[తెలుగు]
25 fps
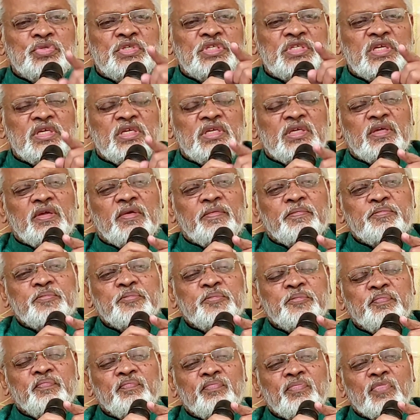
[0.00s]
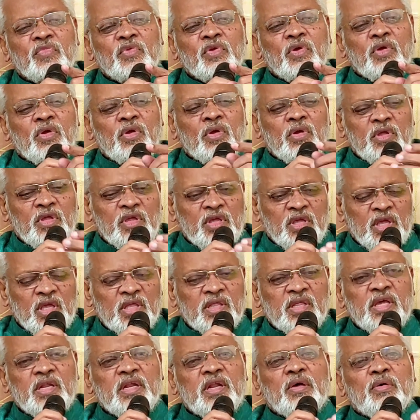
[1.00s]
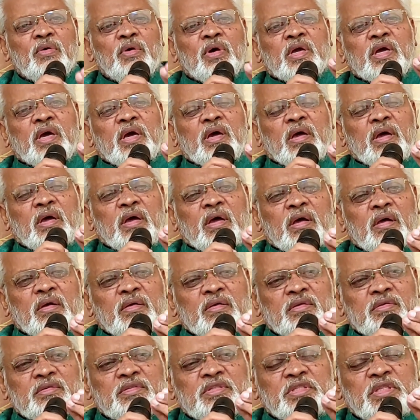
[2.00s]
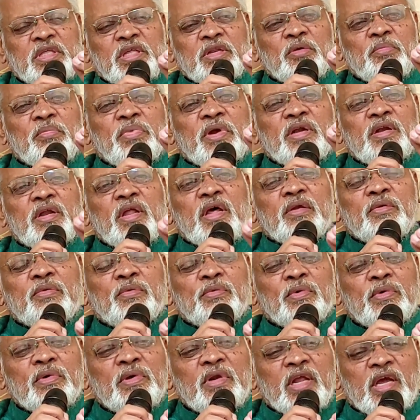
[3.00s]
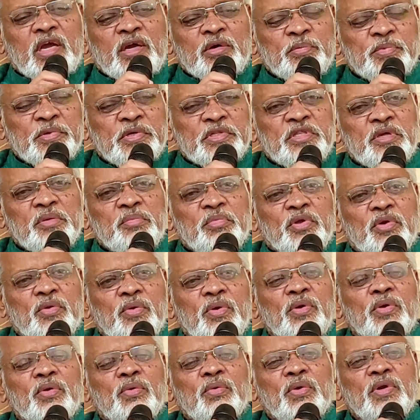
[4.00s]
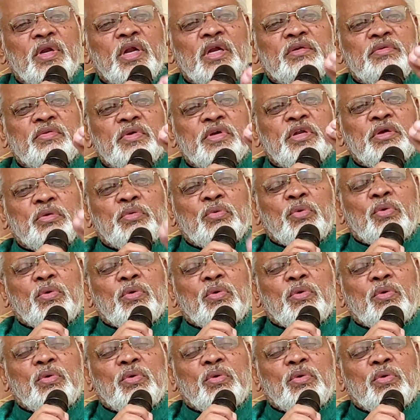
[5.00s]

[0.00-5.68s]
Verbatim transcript: చూసి ఏదైనా ఒక తినుబండారమో లేకపోతే మీరు వండుకున్నటువంటి